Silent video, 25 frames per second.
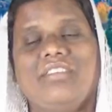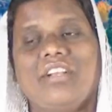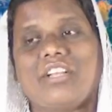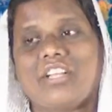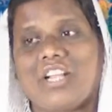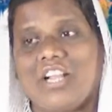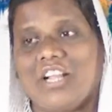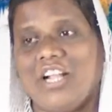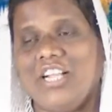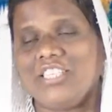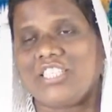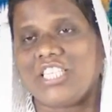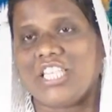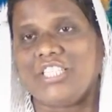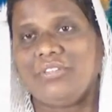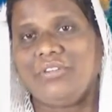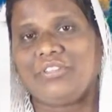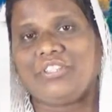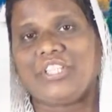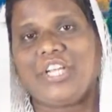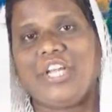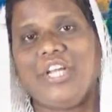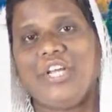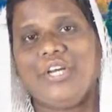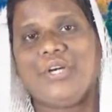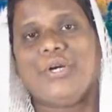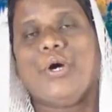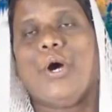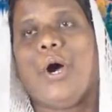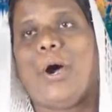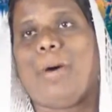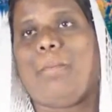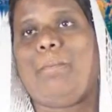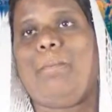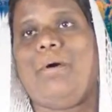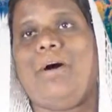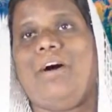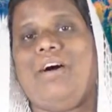ఇట్లాగా చదివితే
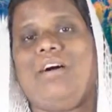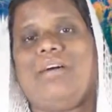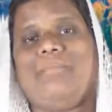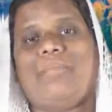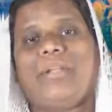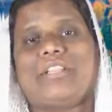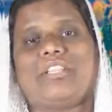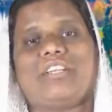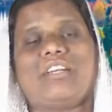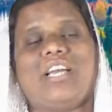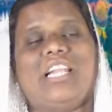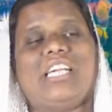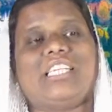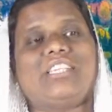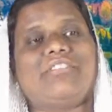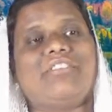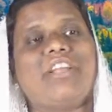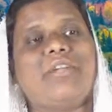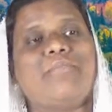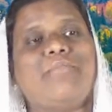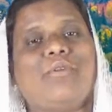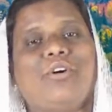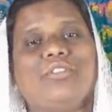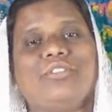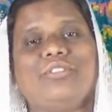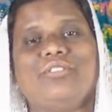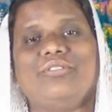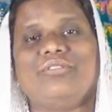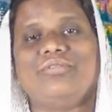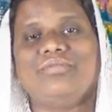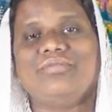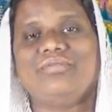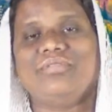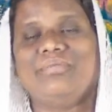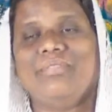అబ్బా పెద్ద కలెక్టర్ అయిపోతావు